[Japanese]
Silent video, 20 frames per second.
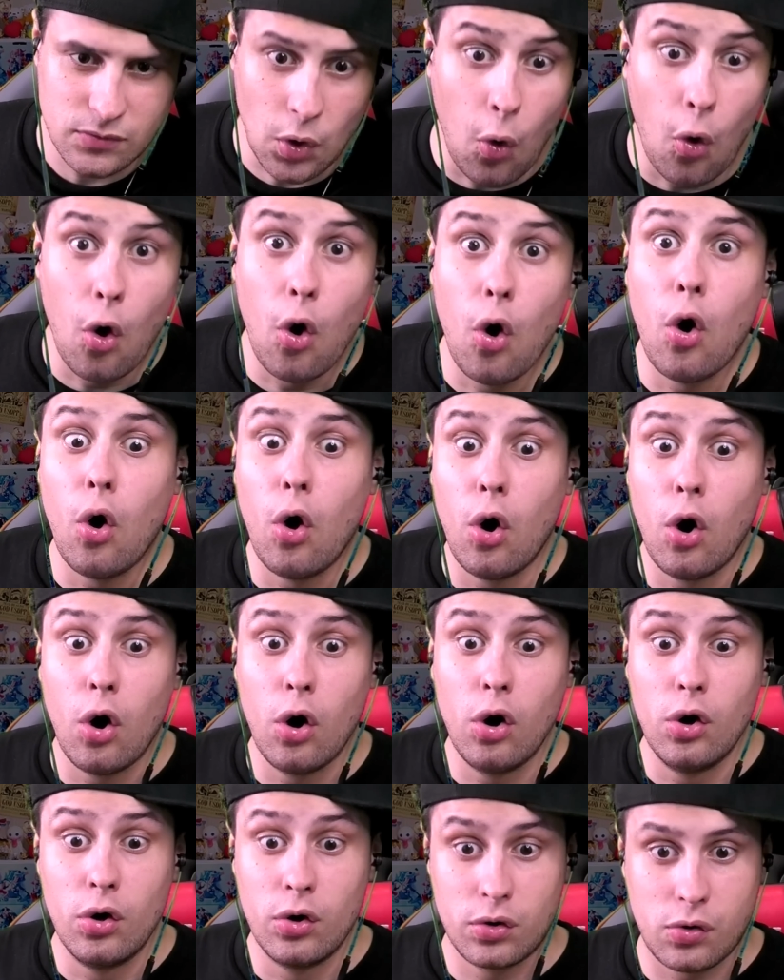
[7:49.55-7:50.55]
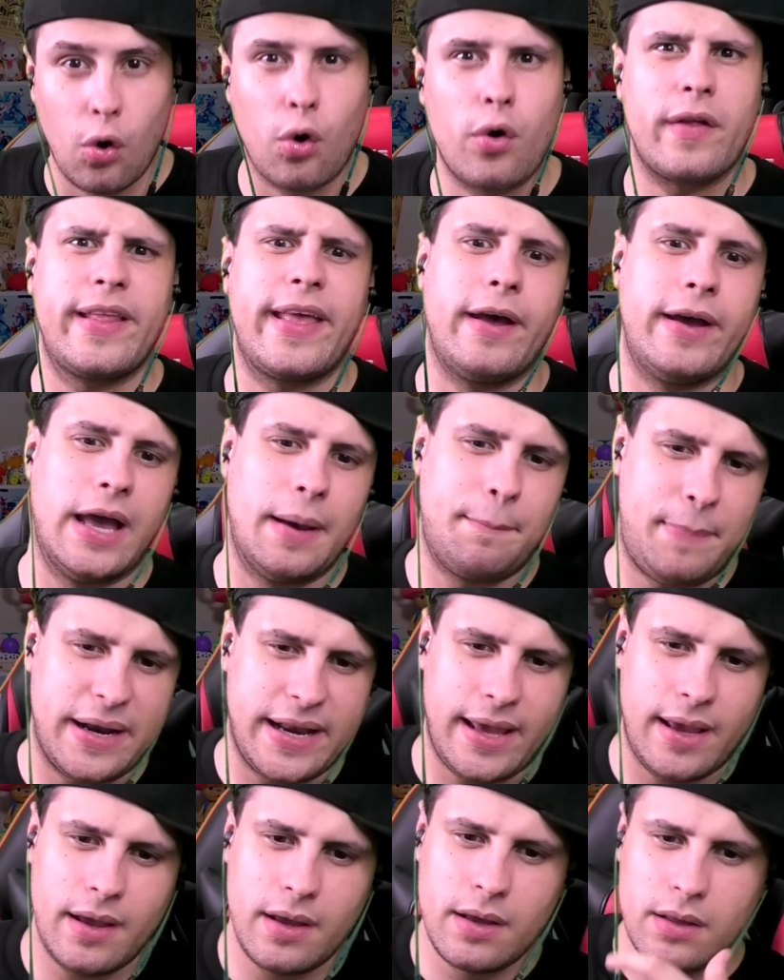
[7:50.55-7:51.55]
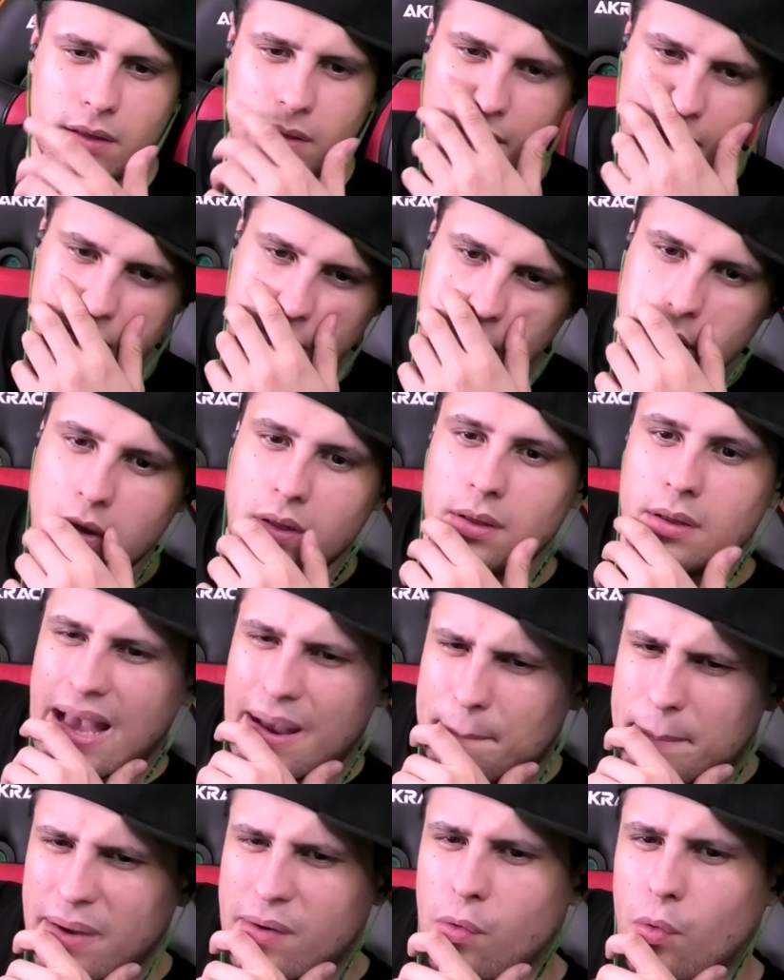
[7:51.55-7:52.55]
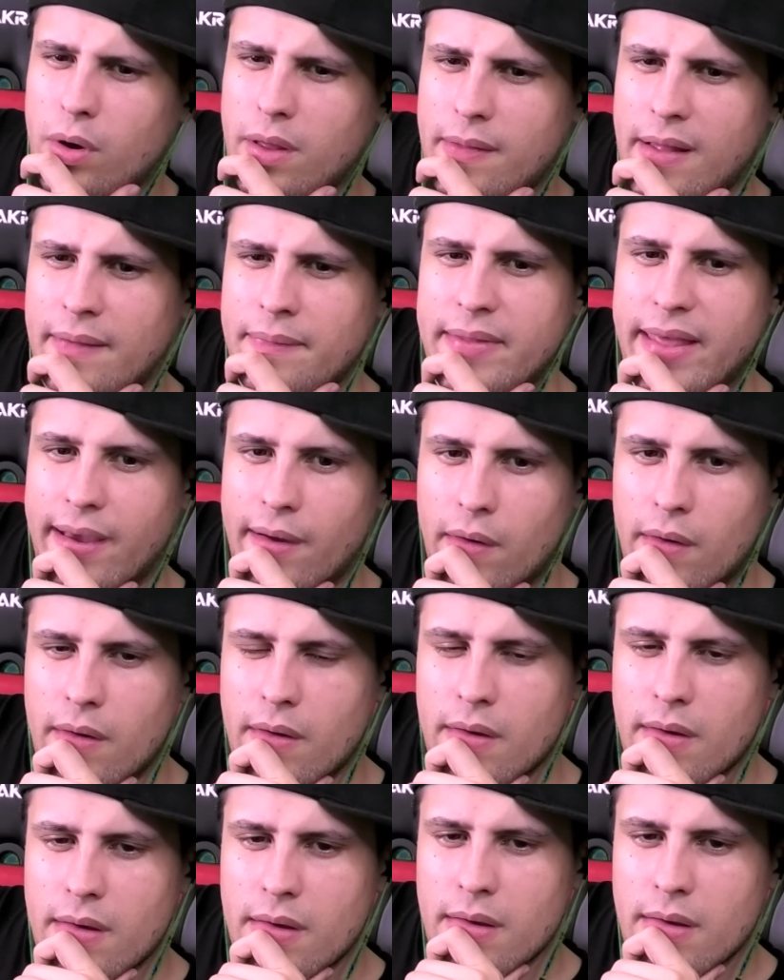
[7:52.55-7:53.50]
おおこれだよ。やっぱりやっぱこれなんだよ。